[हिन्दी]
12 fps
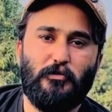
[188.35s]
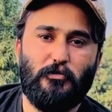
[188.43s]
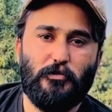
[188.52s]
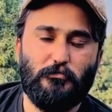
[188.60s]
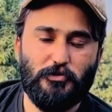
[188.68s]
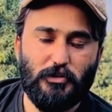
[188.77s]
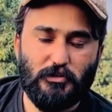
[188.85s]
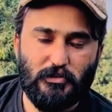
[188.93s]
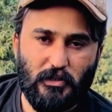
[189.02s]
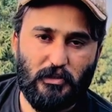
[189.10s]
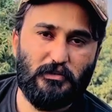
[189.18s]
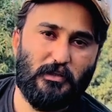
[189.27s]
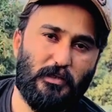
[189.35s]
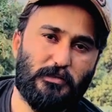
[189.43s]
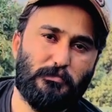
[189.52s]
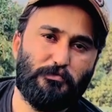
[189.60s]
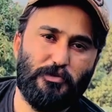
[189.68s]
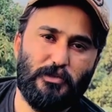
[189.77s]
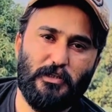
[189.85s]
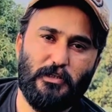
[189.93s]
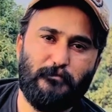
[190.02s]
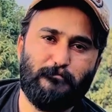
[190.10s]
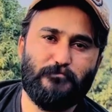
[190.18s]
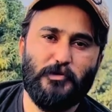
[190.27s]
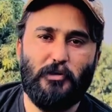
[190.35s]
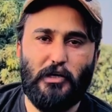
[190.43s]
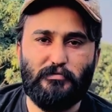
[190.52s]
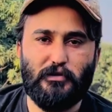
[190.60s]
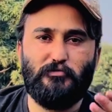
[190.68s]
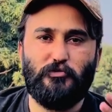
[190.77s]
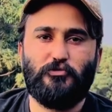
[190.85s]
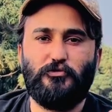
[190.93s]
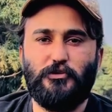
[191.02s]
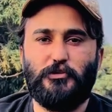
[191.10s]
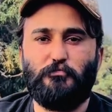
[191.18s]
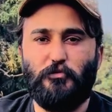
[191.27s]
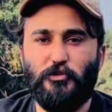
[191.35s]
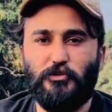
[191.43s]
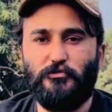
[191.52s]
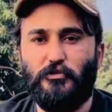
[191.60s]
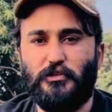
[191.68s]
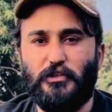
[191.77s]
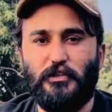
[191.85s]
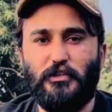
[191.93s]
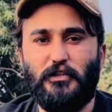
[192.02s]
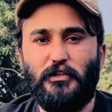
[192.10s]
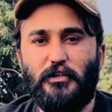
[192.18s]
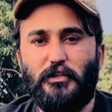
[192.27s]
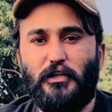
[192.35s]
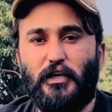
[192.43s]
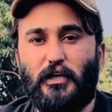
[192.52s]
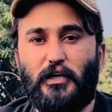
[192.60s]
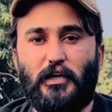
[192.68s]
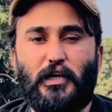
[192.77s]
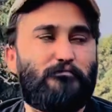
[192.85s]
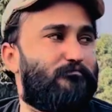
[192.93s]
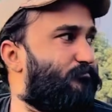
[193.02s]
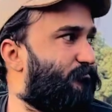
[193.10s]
और मुझे ज़्यादा से ज़्यादा सपोर्ट करें और आप सब दोस्तों की सपोर्ट की ज़रूरत है अगर आप